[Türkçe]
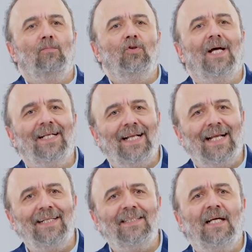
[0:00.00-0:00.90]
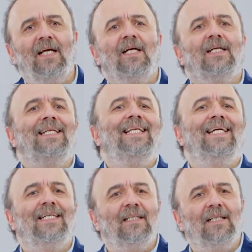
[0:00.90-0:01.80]
Bunlar neler?
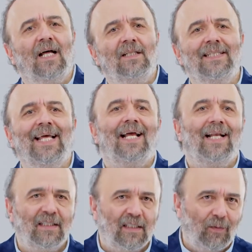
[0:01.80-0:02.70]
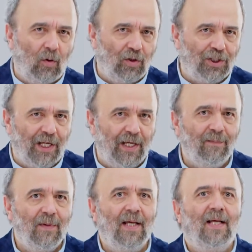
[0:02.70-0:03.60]
Klinik kırılganlık değerlendirme ölçeği,